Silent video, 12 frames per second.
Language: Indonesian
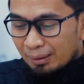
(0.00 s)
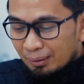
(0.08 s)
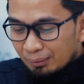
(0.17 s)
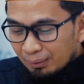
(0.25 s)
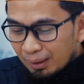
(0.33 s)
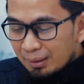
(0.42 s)

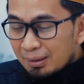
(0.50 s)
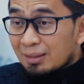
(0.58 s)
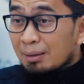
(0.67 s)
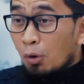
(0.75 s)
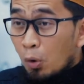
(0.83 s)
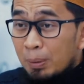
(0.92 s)
dengan Al-Quran,
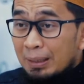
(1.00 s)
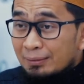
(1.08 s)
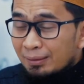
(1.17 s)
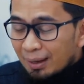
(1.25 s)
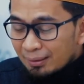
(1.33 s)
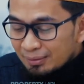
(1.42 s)
kita mau
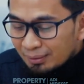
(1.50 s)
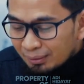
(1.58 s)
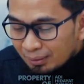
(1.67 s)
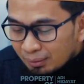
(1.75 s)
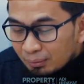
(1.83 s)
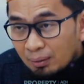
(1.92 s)
berinteraksi
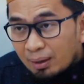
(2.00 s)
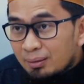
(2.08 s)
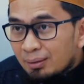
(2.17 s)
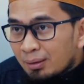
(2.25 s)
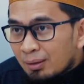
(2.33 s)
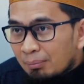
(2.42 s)
dengan
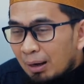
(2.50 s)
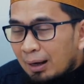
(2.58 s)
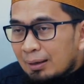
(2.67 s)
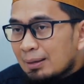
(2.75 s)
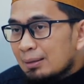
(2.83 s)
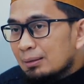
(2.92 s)
Al-Quran,
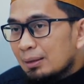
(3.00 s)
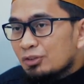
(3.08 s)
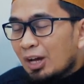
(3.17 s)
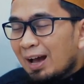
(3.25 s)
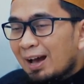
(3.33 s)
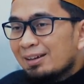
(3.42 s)
maka nanti
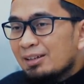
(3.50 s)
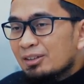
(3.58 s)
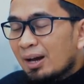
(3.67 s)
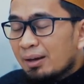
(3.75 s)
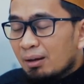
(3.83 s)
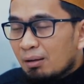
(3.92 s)

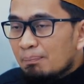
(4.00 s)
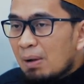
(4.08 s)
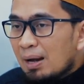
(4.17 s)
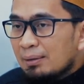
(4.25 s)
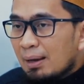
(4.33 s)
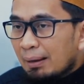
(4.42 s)
cahaya-cahaya
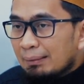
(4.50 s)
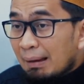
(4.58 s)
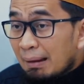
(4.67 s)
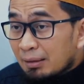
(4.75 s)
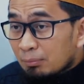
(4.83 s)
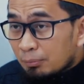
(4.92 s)
Rabbani akan
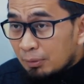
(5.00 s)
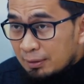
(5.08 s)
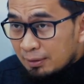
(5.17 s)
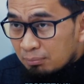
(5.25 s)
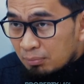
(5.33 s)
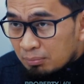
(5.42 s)
hadir
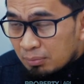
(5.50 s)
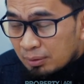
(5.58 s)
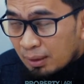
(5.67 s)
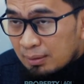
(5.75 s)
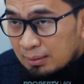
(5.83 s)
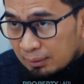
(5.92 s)
memberikan
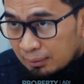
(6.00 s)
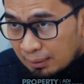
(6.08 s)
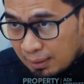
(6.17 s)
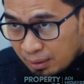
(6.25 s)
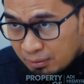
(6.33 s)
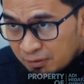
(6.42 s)
bimbingan,
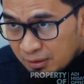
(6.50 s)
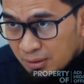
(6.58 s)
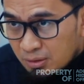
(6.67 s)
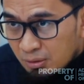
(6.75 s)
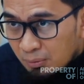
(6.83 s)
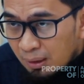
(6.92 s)
ketenangan pada
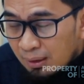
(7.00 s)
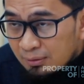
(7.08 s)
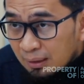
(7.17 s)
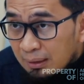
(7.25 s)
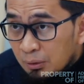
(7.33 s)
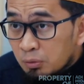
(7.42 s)
jiwa,
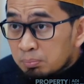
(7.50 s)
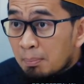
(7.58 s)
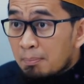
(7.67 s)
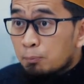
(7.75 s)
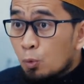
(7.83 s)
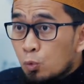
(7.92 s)
sekaligus
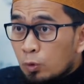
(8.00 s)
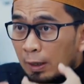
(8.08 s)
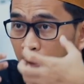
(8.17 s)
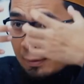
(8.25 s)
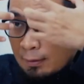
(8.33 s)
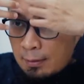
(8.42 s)

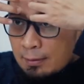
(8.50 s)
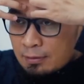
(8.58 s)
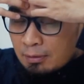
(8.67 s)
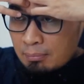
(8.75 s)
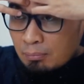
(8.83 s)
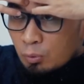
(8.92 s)
membuka
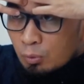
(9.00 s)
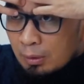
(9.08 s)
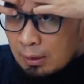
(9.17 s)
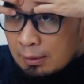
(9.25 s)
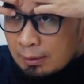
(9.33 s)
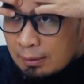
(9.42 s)

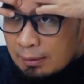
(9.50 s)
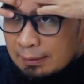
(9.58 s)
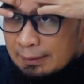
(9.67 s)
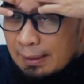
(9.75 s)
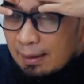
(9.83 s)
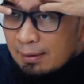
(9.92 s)
semua
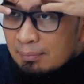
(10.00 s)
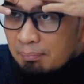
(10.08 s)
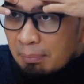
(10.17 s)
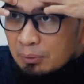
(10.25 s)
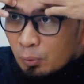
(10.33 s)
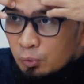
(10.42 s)

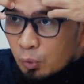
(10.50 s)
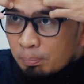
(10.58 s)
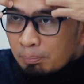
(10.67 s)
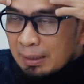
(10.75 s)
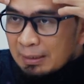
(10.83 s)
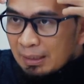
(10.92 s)
yang
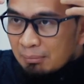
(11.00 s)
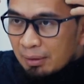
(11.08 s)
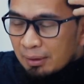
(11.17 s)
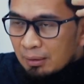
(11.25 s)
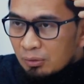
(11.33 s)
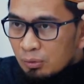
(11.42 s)
menutup
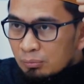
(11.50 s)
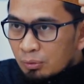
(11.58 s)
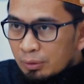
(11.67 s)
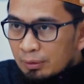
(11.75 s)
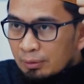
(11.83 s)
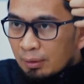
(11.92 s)
bagian-bagian
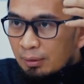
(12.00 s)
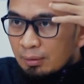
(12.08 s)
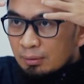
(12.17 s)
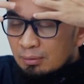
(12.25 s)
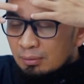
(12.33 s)
tubuh kita,